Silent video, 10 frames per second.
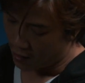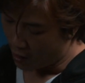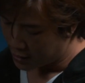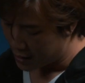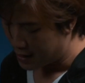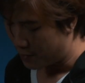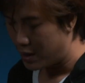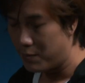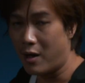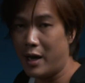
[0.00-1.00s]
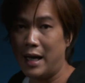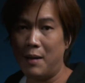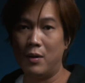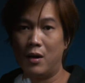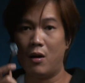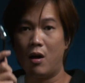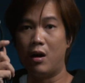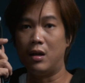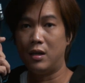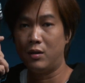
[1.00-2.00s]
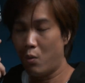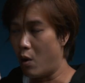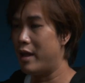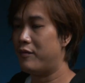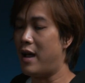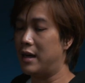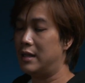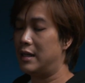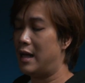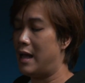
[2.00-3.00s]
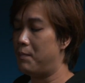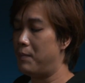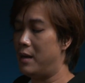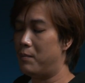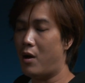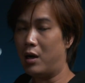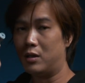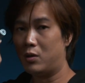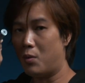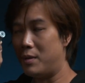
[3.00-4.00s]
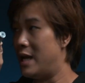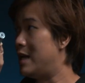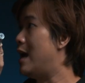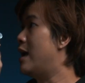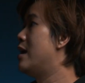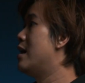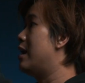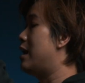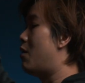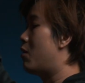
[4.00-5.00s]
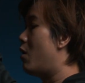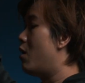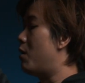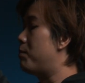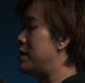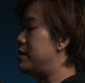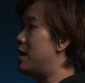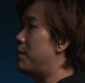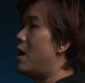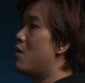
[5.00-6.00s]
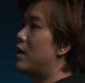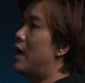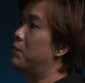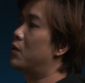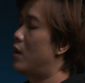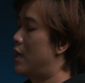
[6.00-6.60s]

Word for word: ล็อกเสร็จสับเรียบร้อยครับแล้วก็หัวอีกฝั่งหนึ่งนะครับเป็นพอร์ตตัวเมียเนี่ยเราก็ไปเสียบเข้ากับตั